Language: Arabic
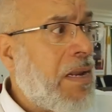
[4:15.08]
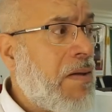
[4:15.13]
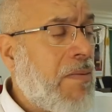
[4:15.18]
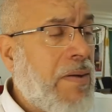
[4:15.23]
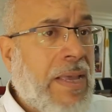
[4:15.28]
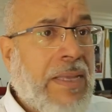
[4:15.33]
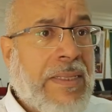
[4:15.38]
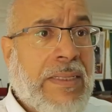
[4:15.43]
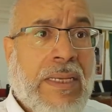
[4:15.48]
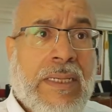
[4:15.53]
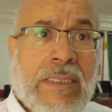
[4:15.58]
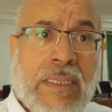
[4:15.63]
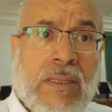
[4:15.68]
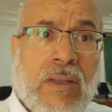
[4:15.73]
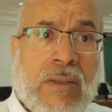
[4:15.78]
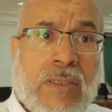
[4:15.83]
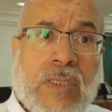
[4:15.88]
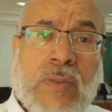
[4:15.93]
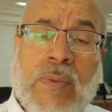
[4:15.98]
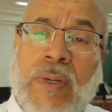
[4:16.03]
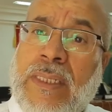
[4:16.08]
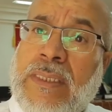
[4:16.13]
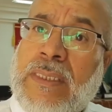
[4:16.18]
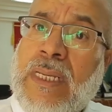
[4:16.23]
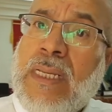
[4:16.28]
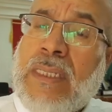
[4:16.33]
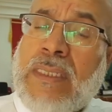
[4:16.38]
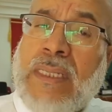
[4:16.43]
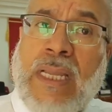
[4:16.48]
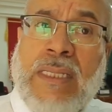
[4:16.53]
قال واحد تحط سوارس
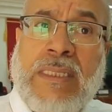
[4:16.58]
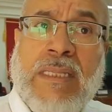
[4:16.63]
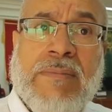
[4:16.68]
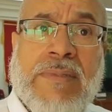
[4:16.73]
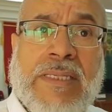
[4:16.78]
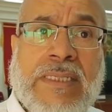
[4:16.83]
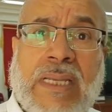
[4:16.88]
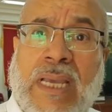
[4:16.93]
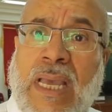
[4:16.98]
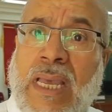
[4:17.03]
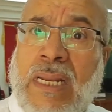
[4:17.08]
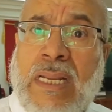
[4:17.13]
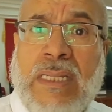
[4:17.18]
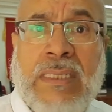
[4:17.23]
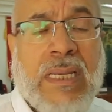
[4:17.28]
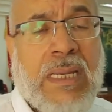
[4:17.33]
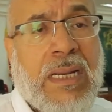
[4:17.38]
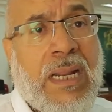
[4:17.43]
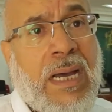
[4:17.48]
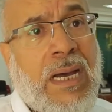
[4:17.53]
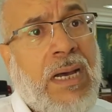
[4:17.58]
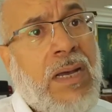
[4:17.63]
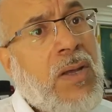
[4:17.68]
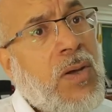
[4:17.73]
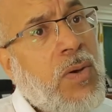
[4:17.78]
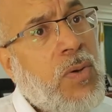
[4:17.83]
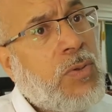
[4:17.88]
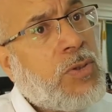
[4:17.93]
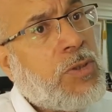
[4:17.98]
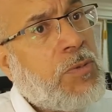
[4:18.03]
تقدم الاستقاله ديالها
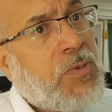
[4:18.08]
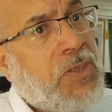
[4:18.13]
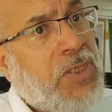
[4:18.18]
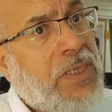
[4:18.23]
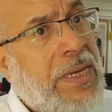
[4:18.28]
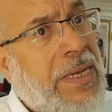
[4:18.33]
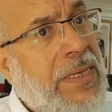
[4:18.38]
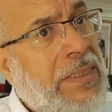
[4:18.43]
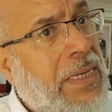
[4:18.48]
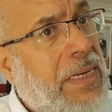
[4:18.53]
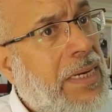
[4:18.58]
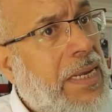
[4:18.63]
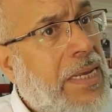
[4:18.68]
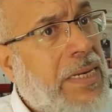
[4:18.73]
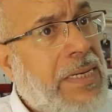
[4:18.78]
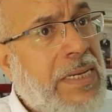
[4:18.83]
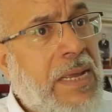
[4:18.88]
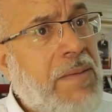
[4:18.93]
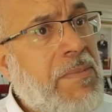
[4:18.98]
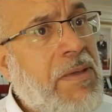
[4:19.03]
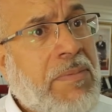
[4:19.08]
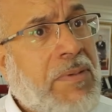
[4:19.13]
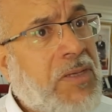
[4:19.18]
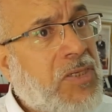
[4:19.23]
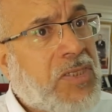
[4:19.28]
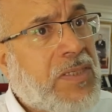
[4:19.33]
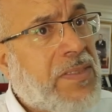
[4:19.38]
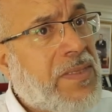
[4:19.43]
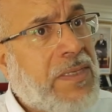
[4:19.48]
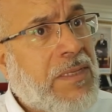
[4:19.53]
وتمشي هذا لان ما
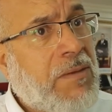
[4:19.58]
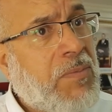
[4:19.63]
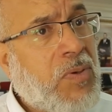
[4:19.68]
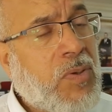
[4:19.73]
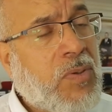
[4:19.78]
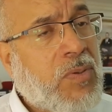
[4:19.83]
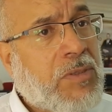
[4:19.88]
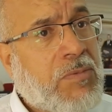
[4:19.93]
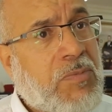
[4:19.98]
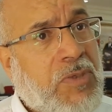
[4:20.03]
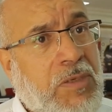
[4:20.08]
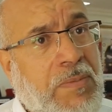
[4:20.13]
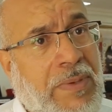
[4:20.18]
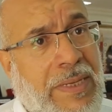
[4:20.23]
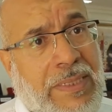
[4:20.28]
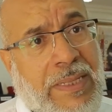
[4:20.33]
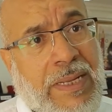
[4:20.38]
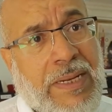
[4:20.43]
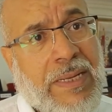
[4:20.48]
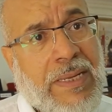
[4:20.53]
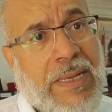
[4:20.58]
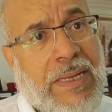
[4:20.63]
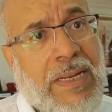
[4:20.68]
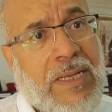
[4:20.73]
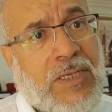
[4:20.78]
يمكنش سيدي بليوت تمشي بهذه الطريقه